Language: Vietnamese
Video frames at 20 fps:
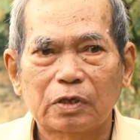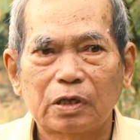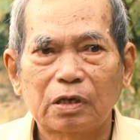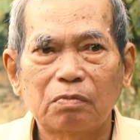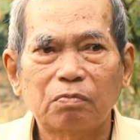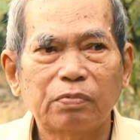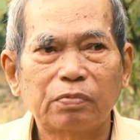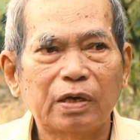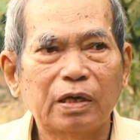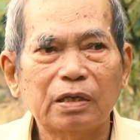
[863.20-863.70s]
chứ
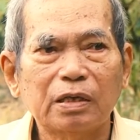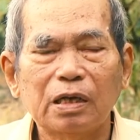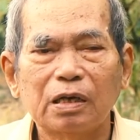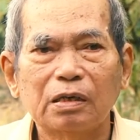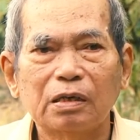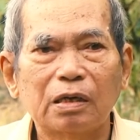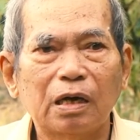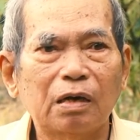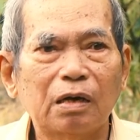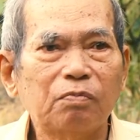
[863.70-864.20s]
không phải
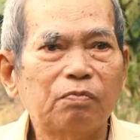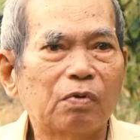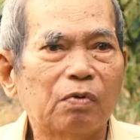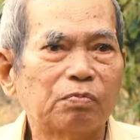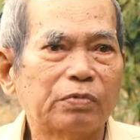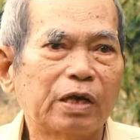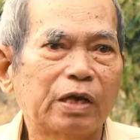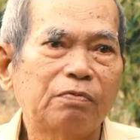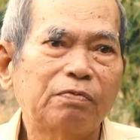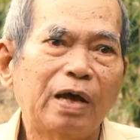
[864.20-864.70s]
như ở
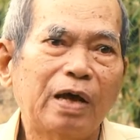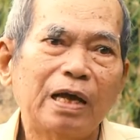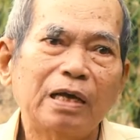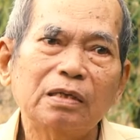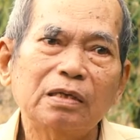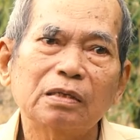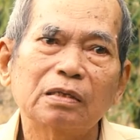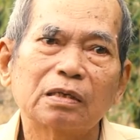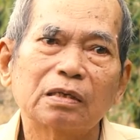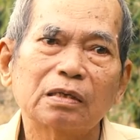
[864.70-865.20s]
vùng giải
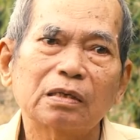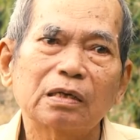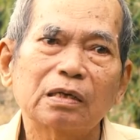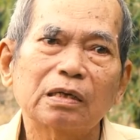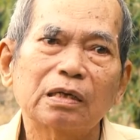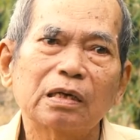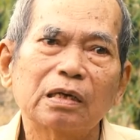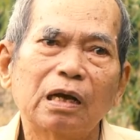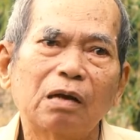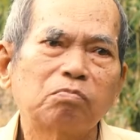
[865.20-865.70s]

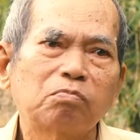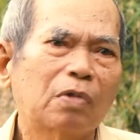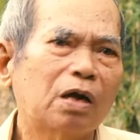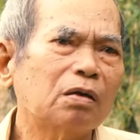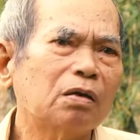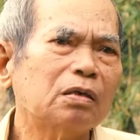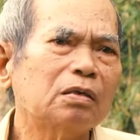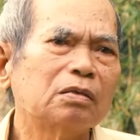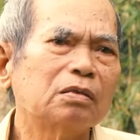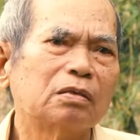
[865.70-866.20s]
phóng không
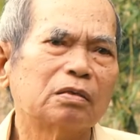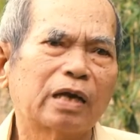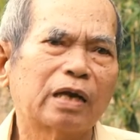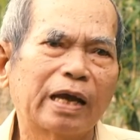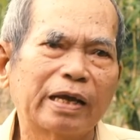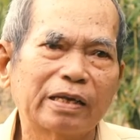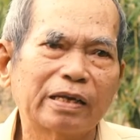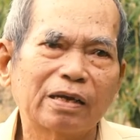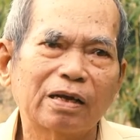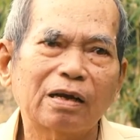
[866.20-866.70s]
có cái đường
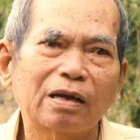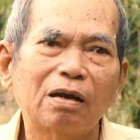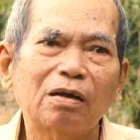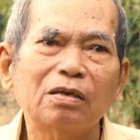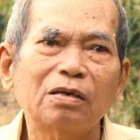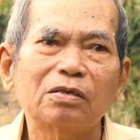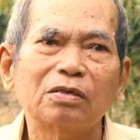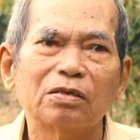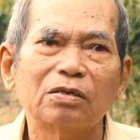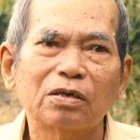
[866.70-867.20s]
này ta có
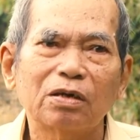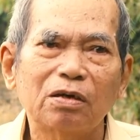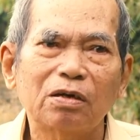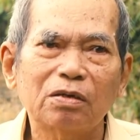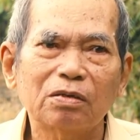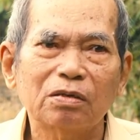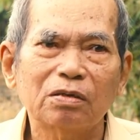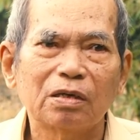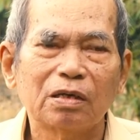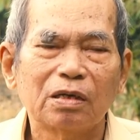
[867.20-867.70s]
cái đường
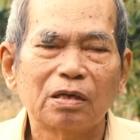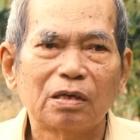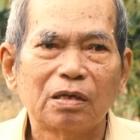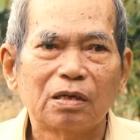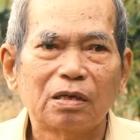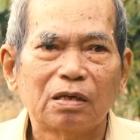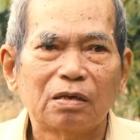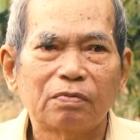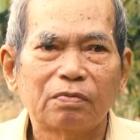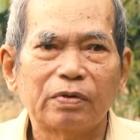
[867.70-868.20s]
khác
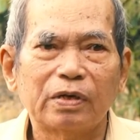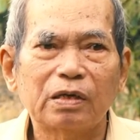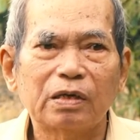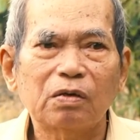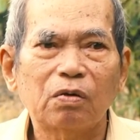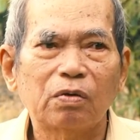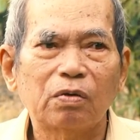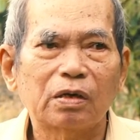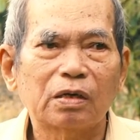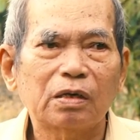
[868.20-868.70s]

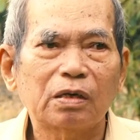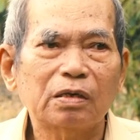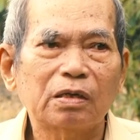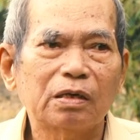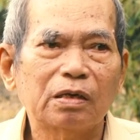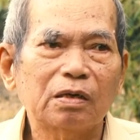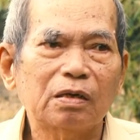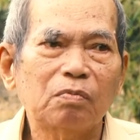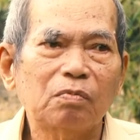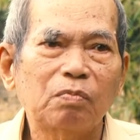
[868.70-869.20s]
biển và nó
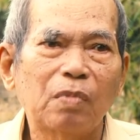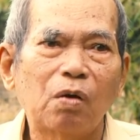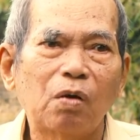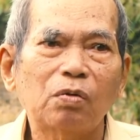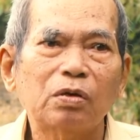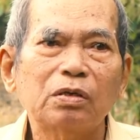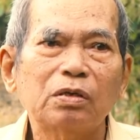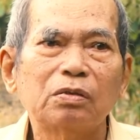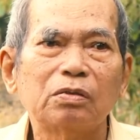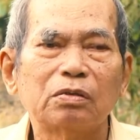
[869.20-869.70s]
chỉ có một
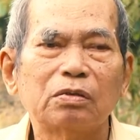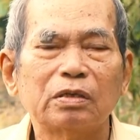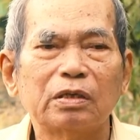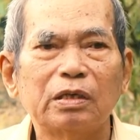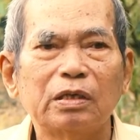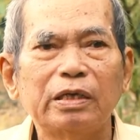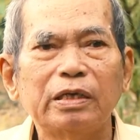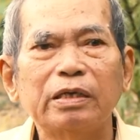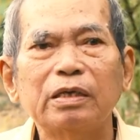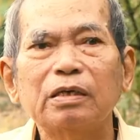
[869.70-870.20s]
cái đường
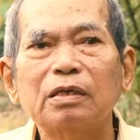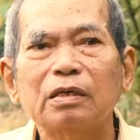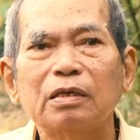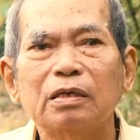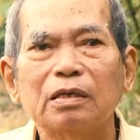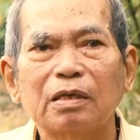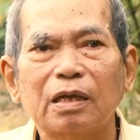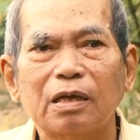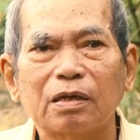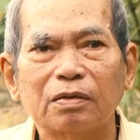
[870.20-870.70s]
duy nhất
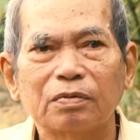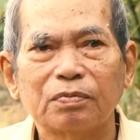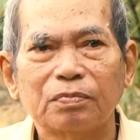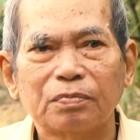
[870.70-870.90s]
chứ thôi